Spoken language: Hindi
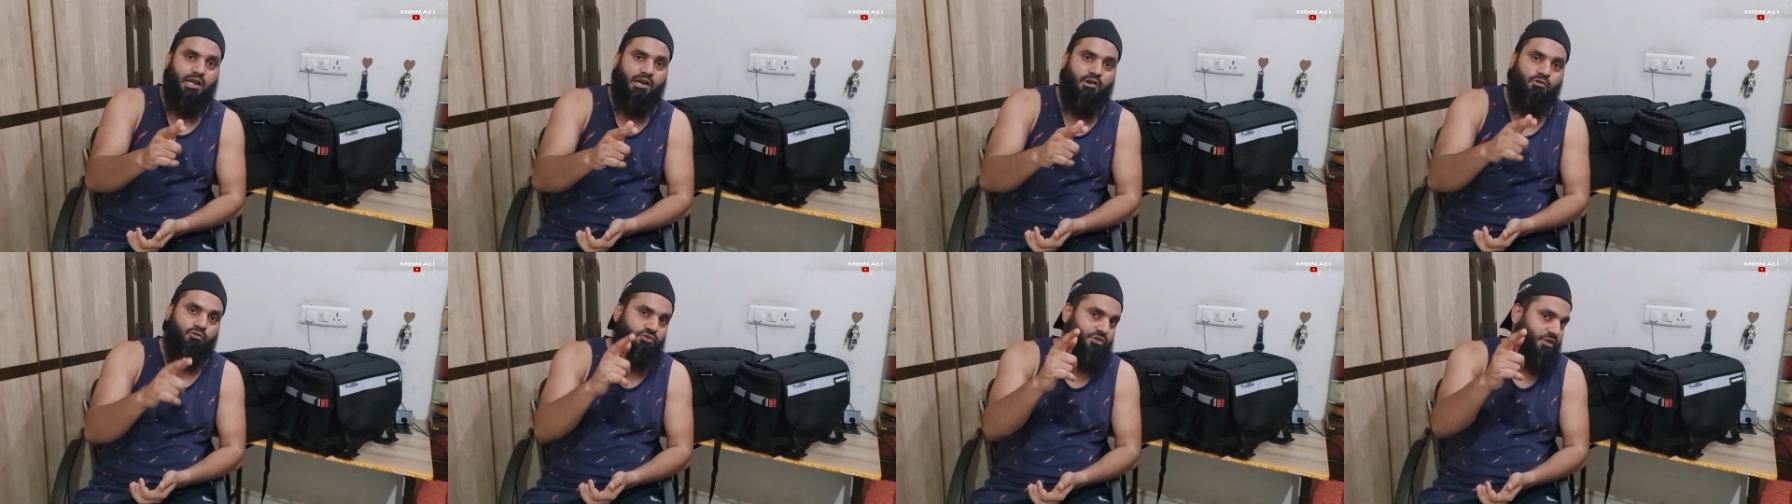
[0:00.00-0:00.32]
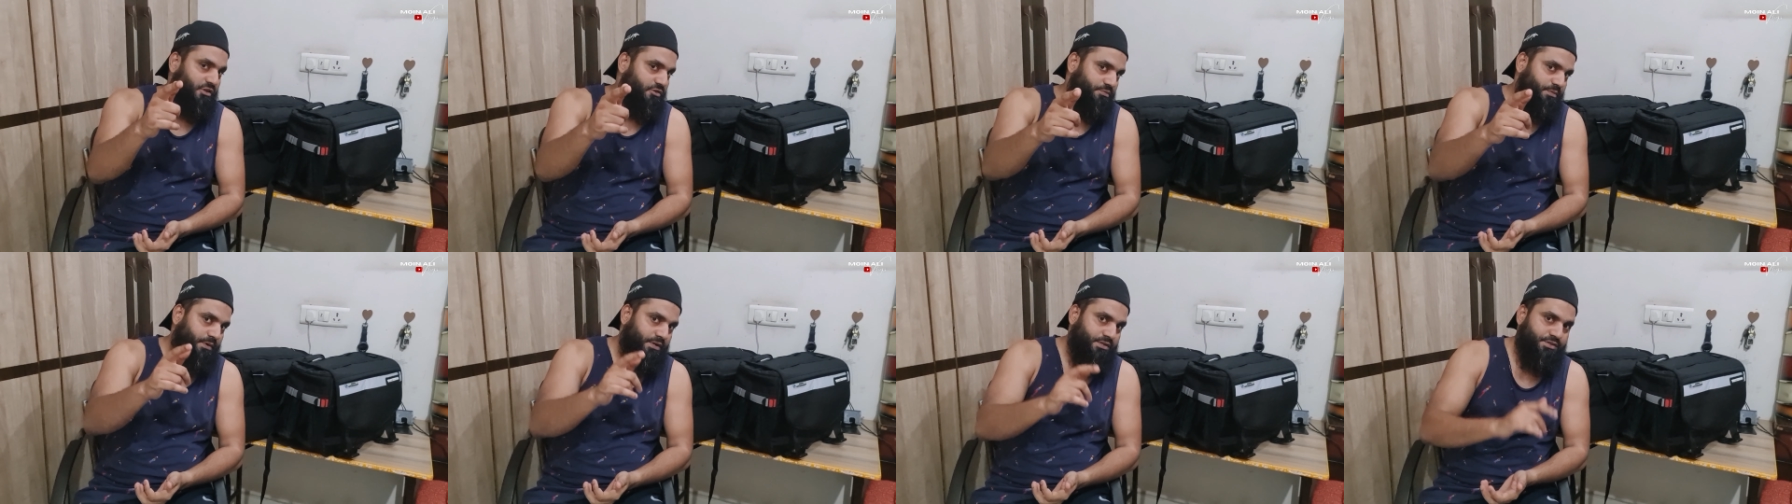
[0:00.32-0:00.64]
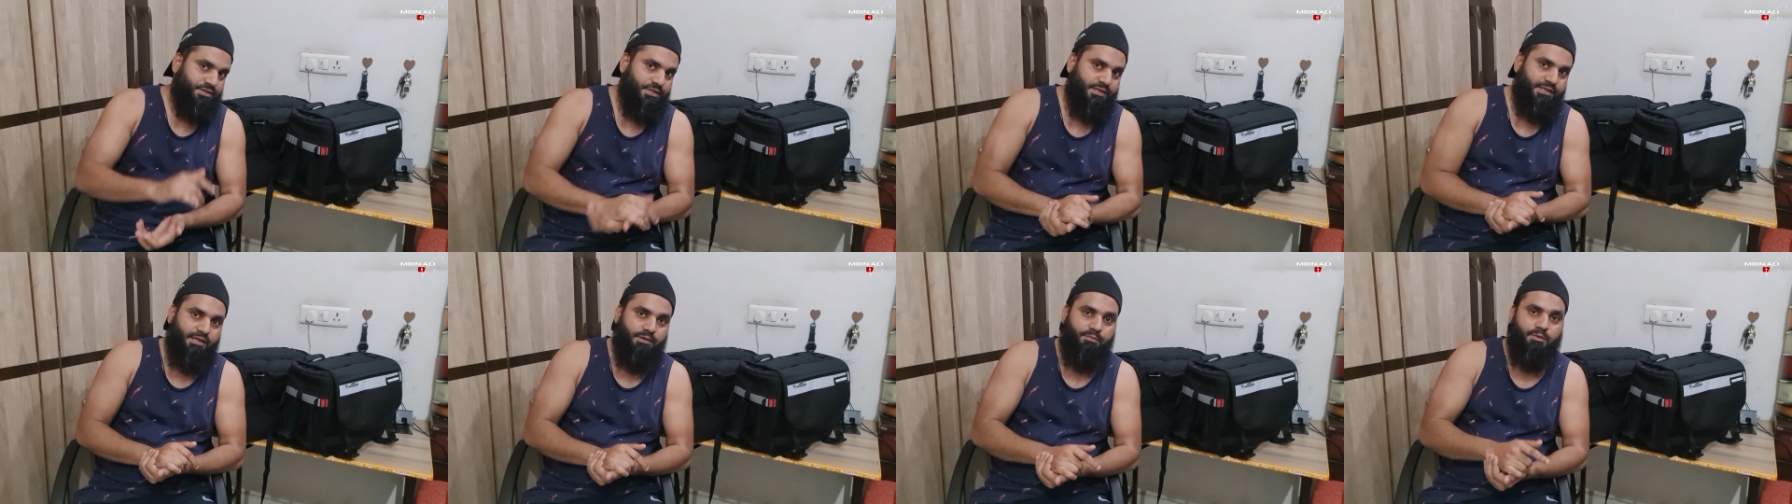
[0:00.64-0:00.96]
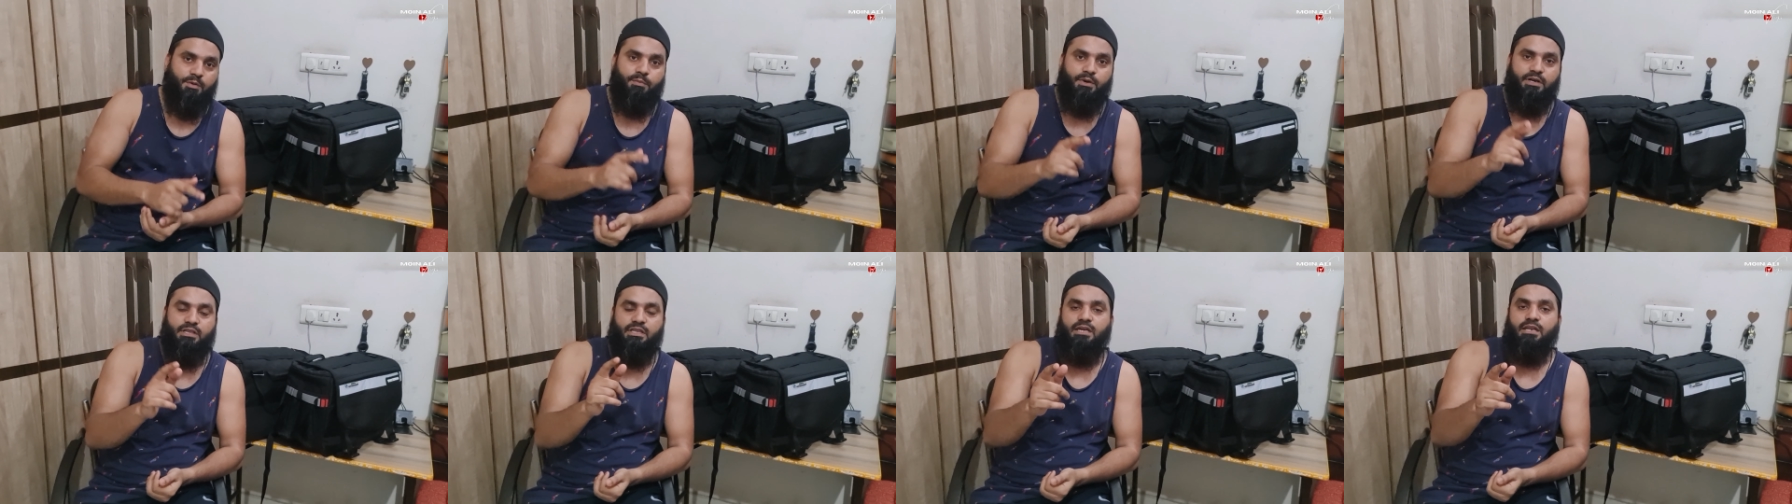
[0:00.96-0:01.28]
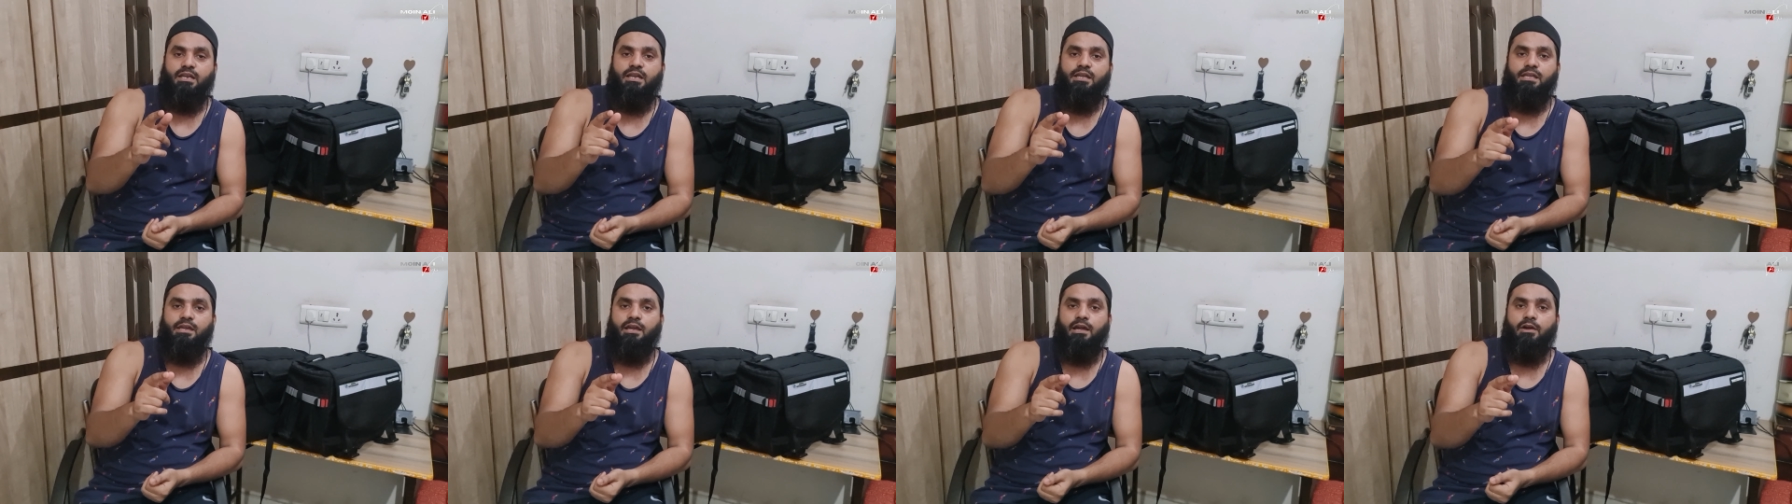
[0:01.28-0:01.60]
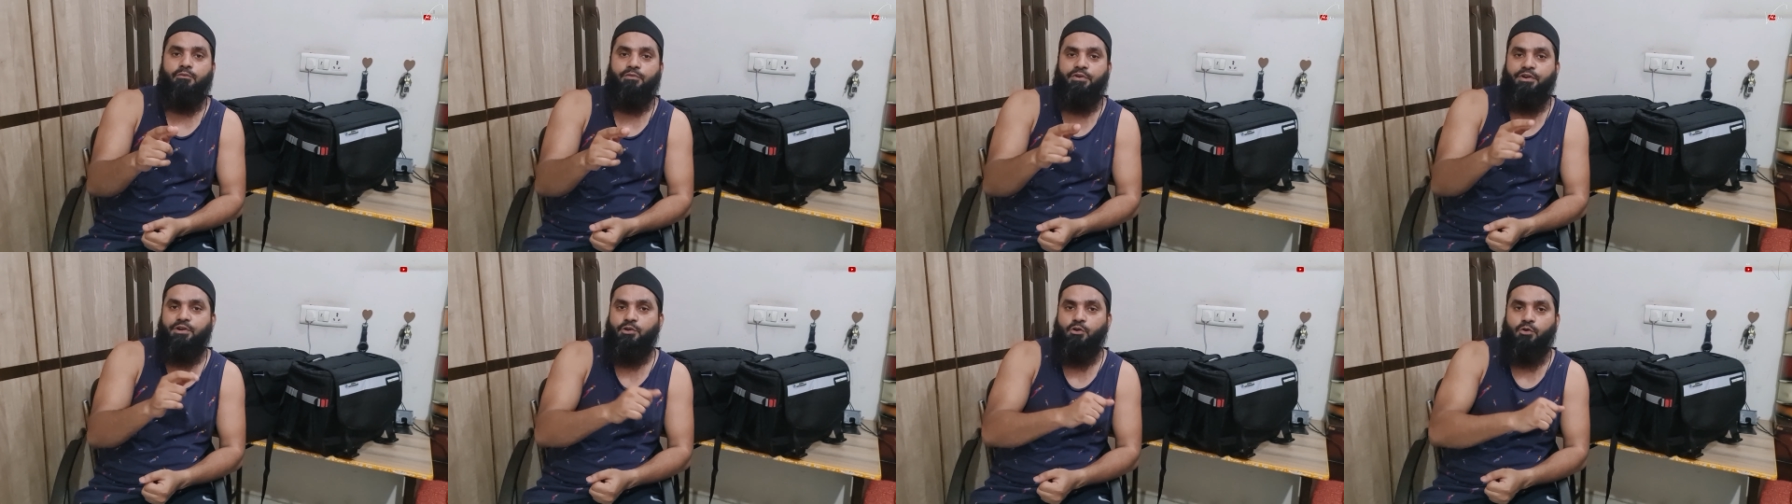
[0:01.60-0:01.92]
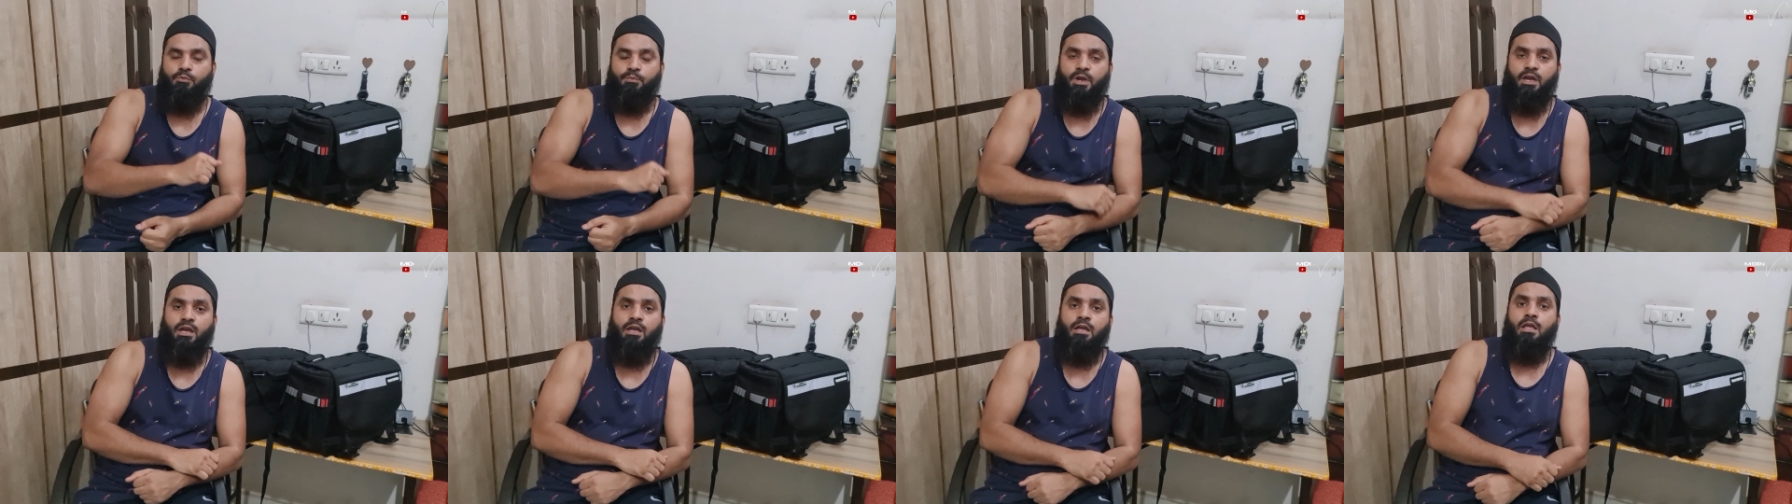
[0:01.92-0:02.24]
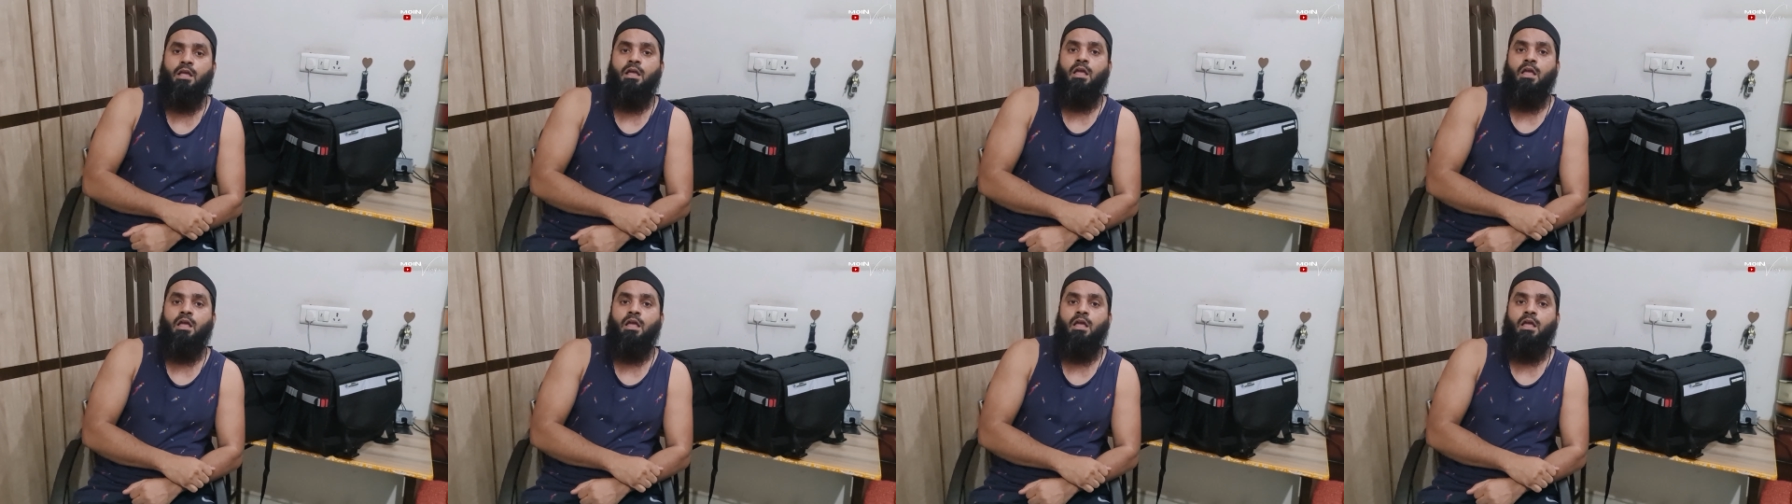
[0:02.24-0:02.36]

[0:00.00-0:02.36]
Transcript: रहा हूँ सस्पेंस ये भी बने रहिएगा वीडियो में